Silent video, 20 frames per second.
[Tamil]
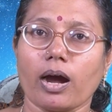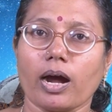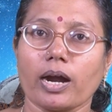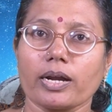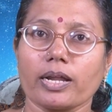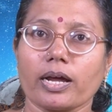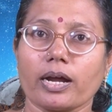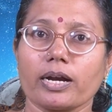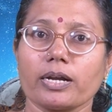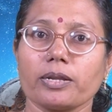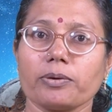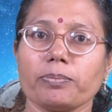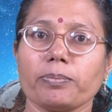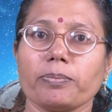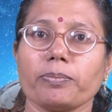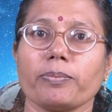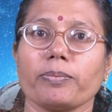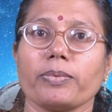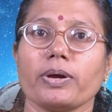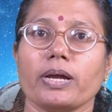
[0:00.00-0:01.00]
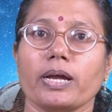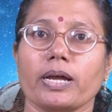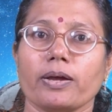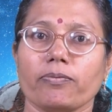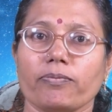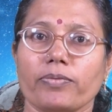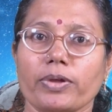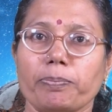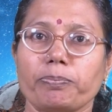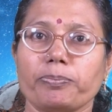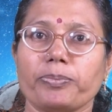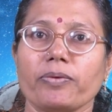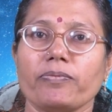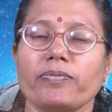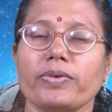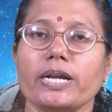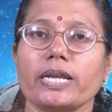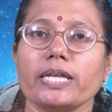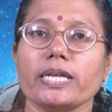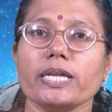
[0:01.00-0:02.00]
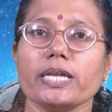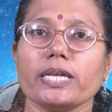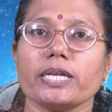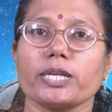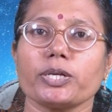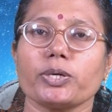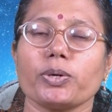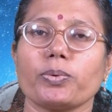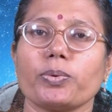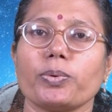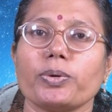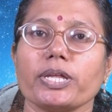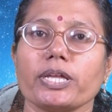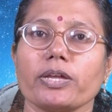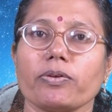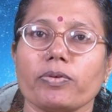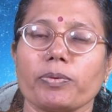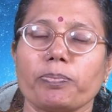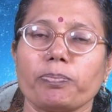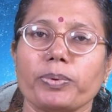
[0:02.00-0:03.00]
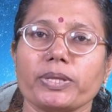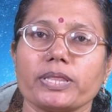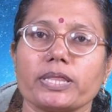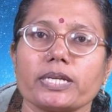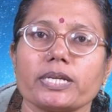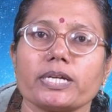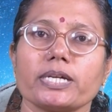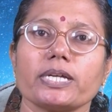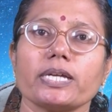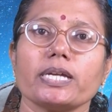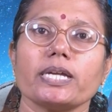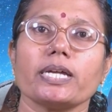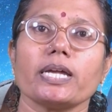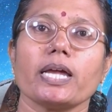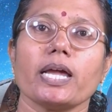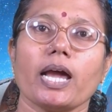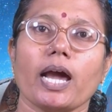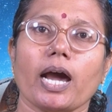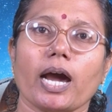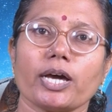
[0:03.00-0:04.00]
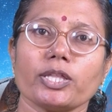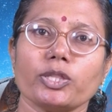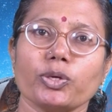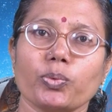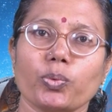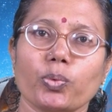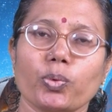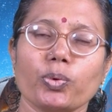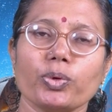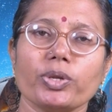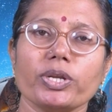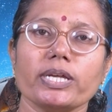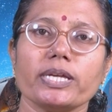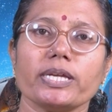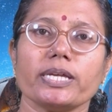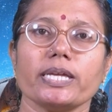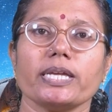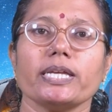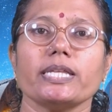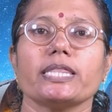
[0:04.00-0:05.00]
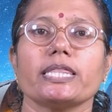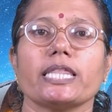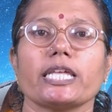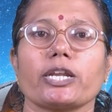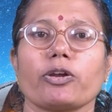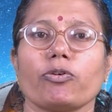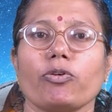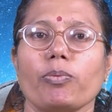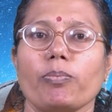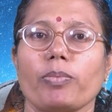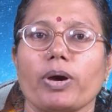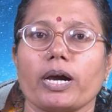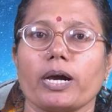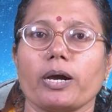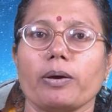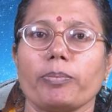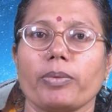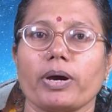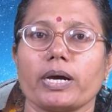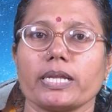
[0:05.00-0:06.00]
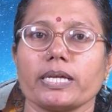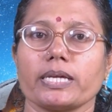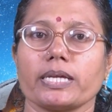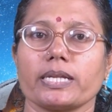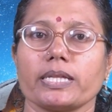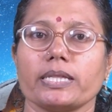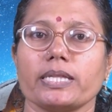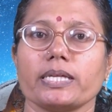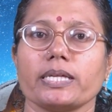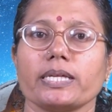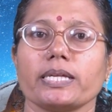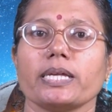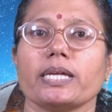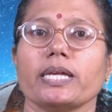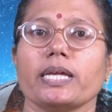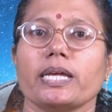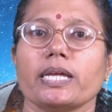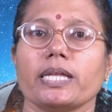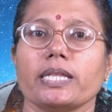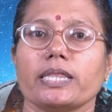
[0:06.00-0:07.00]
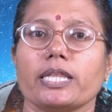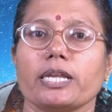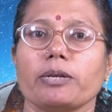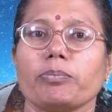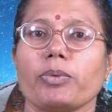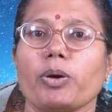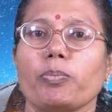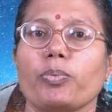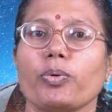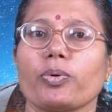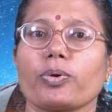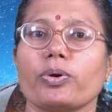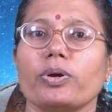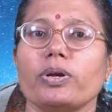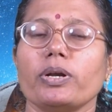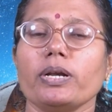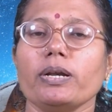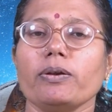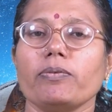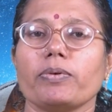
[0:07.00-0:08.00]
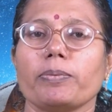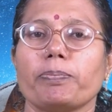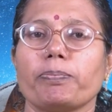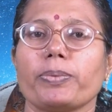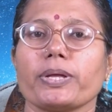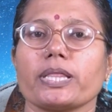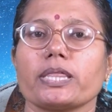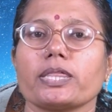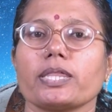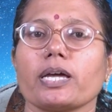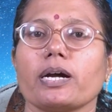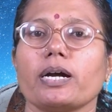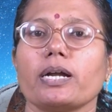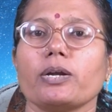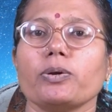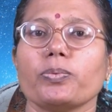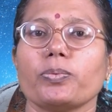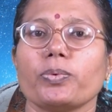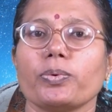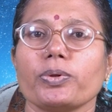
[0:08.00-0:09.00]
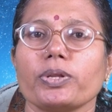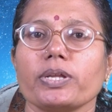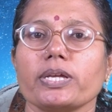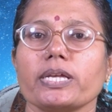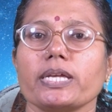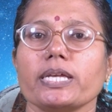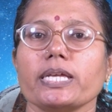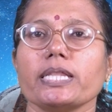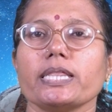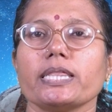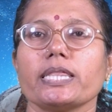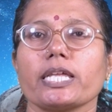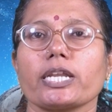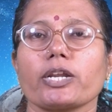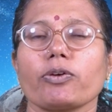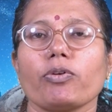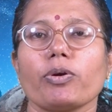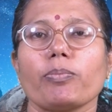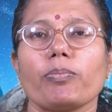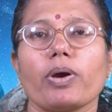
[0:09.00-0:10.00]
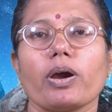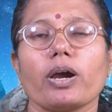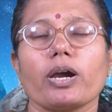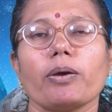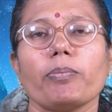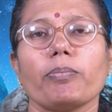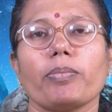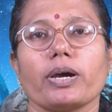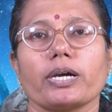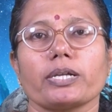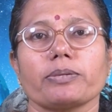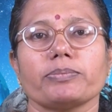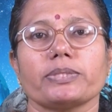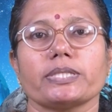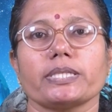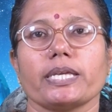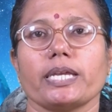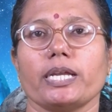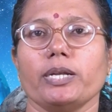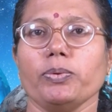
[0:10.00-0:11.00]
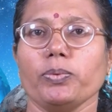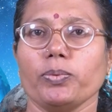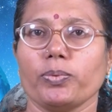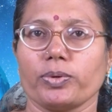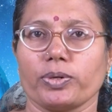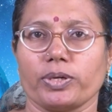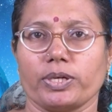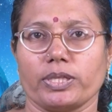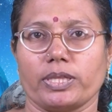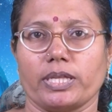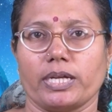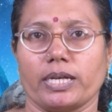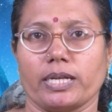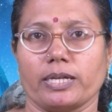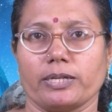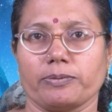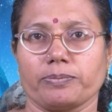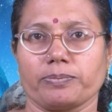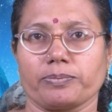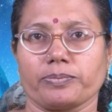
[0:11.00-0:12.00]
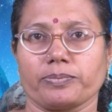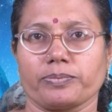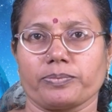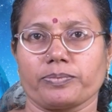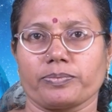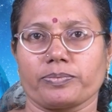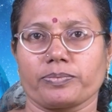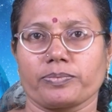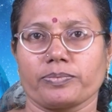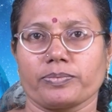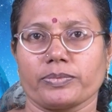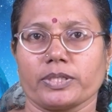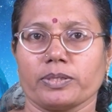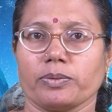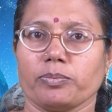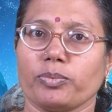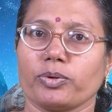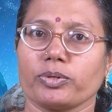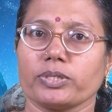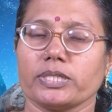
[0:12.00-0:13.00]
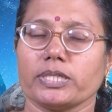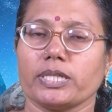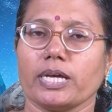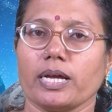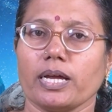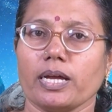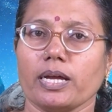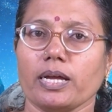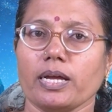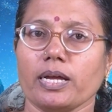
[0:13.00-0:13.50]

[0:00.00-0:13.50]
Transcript: ஆனாலும் வெப்பம் வெளியே இருக்கக்கூடிய வெப்பத்திற்கு அது உருகி திரவமாக மாறுகிறது திண்மப்பொருள் வெப்பத்தால் உருகி திரவமாக மாறும் செயல் உருகுதல் புரிஞ்சுதா